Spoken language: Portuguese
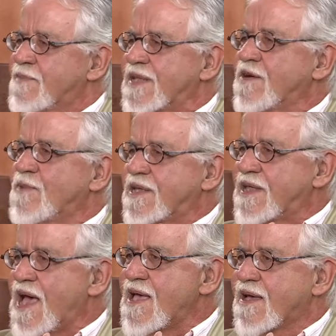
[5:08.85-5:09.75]
Para ter uma
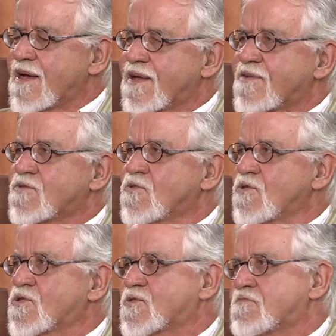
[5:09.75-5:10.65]
ideia,
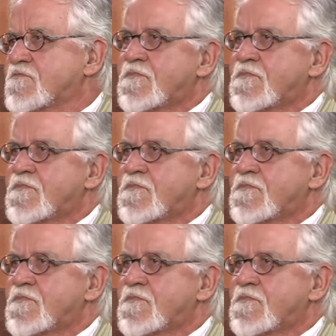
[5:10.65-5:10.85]
dos